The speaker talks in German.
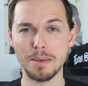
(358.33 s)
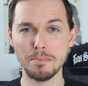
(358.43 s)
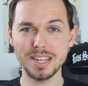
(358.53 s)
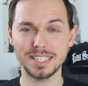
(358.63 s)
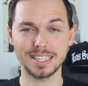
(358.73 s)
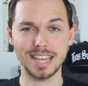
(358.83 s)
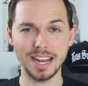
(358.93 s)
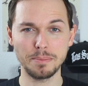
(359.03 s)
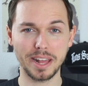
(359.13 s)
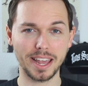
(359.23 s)
mit
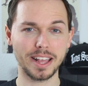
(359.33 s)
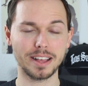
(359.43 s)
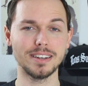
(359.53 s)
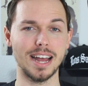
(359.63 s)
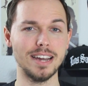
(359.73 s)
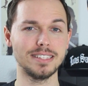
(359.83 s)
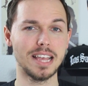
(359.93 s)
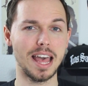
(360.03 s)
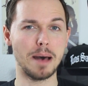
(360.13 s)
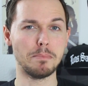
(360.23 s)
keinem geringeren
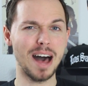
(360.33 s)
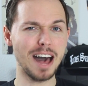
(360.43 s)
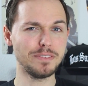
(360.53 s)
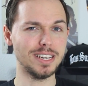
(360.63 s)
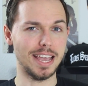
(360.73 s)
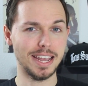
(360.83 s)
als Marvel